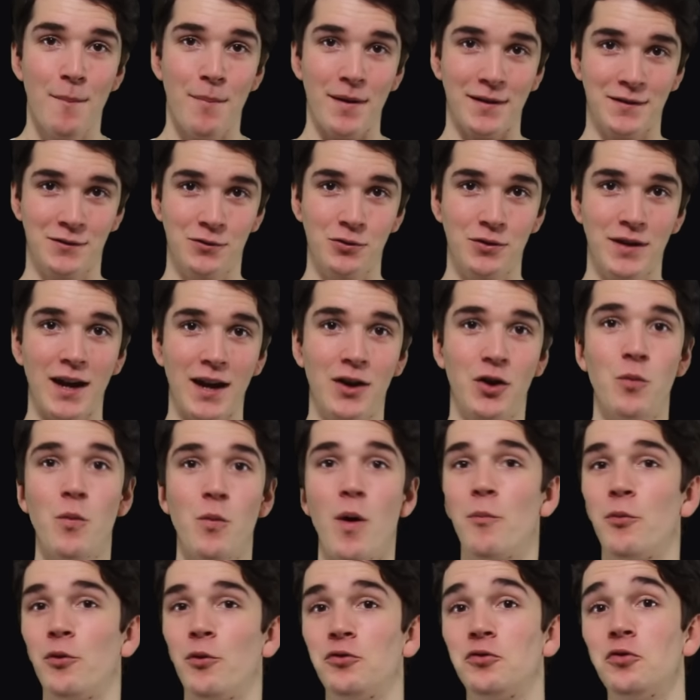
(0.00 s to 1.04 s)
parce que quelques
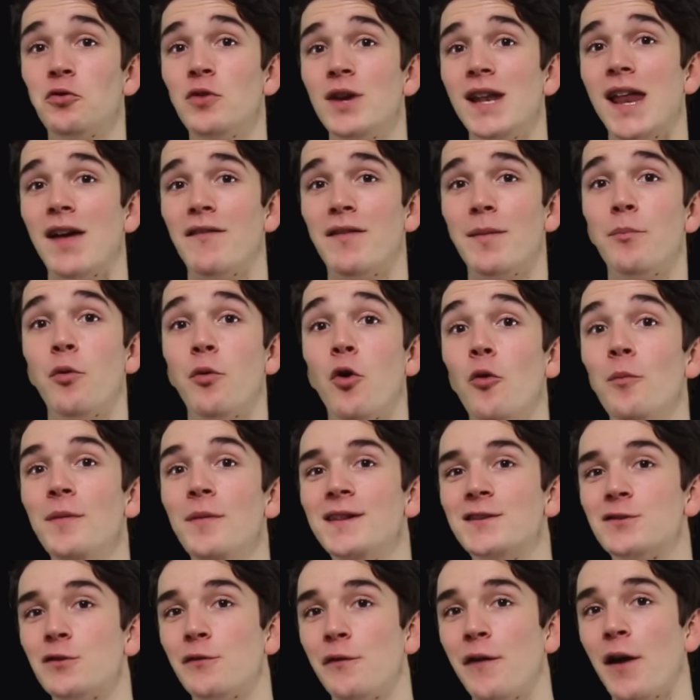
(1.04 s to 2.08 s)
mois plus tôt, il avait
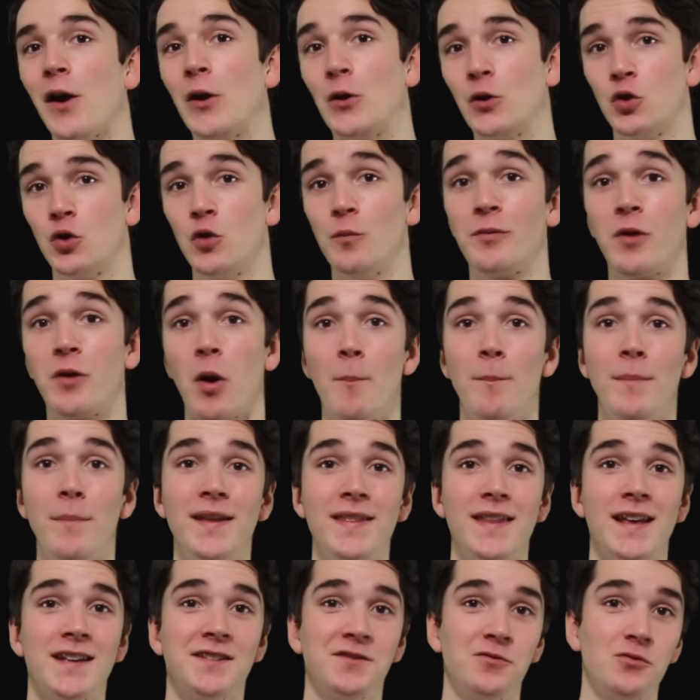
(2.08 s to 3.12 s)
promis de se faire une coupe comme
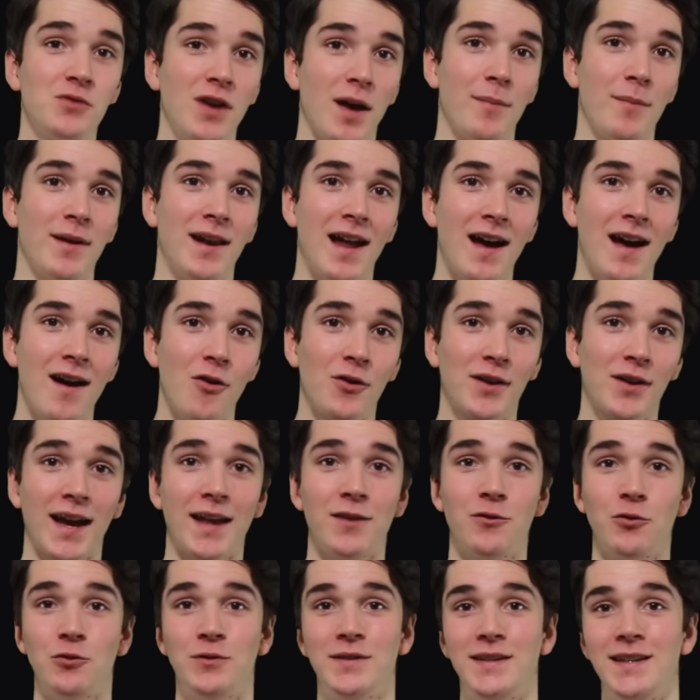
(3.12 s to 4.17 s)
Menez ou Cabella en
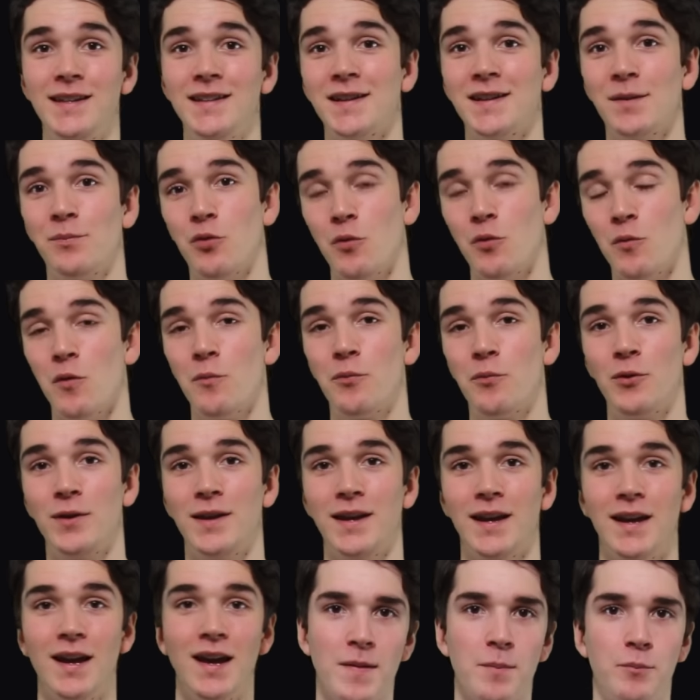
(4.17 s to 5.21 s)
cas de titre pour
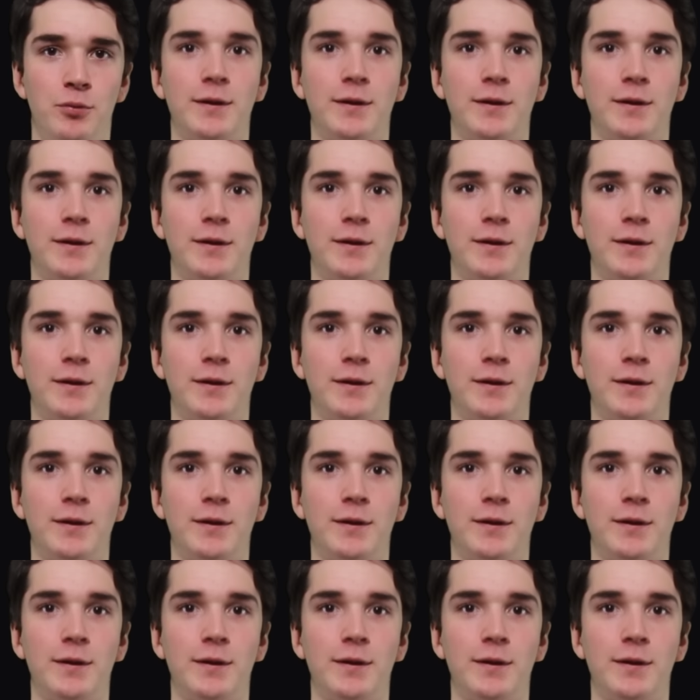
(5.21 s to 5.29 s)
Montpellier.